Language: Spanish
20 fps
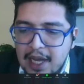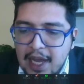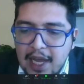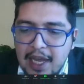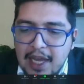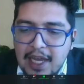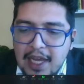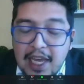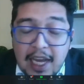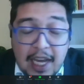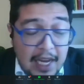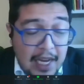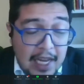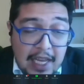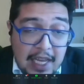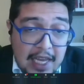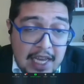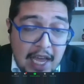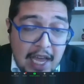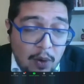Eh,
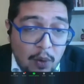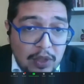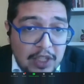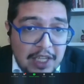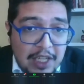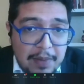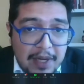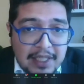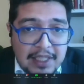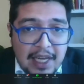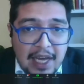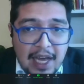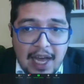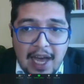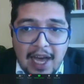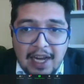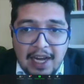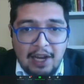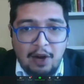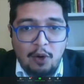y, en últimas a,
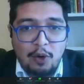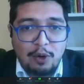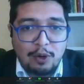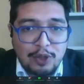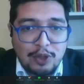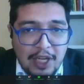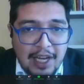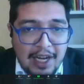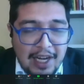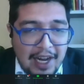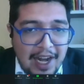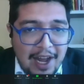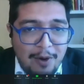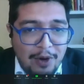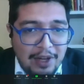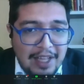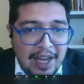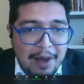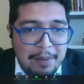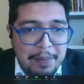a, reconocer la
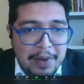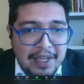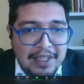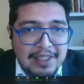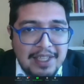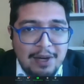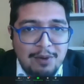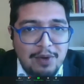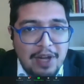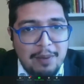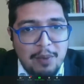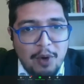labor de la prensa en una